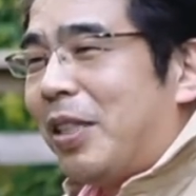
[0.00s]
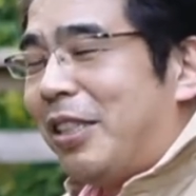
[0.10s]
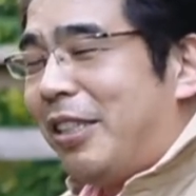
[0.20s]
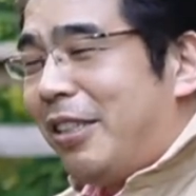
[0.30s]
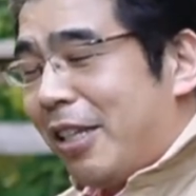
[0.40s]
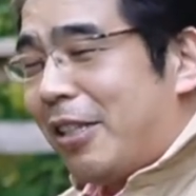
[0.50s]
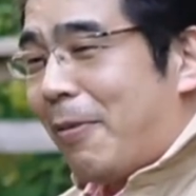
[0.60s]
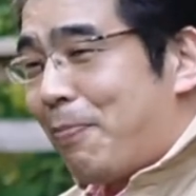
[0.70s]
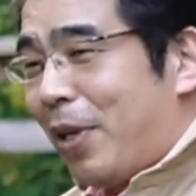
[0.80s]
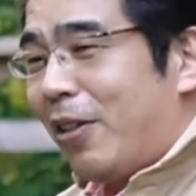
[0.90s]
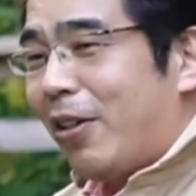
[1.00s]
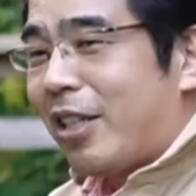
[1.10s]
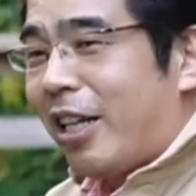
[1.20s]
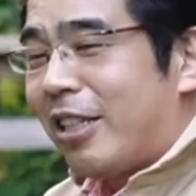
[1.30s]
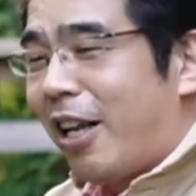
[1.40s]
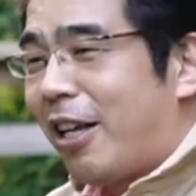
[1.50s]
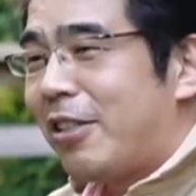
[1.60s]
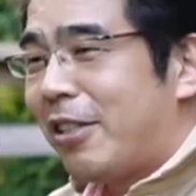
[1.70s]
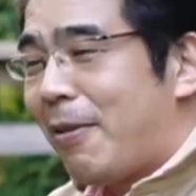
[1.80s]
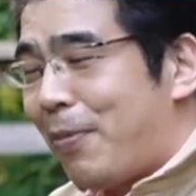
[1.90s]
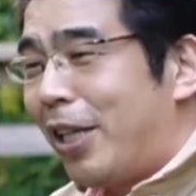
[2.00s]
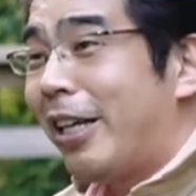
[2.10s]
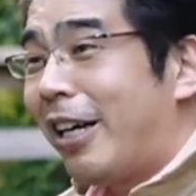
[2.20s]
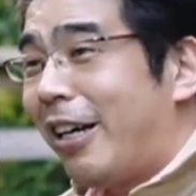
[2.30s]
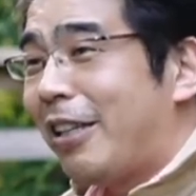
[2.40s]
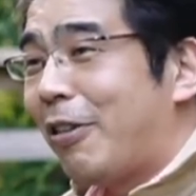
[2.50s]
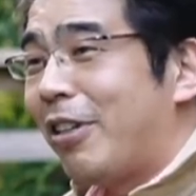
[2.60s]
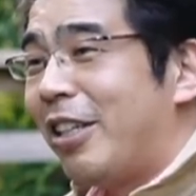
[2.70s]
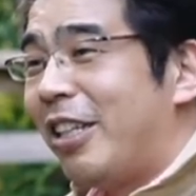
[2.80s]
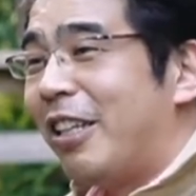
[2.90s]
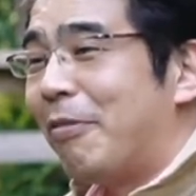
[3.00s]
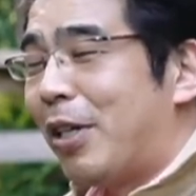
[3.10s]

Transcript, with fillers: 人生全般っていうかさ生活全般で考えた時に、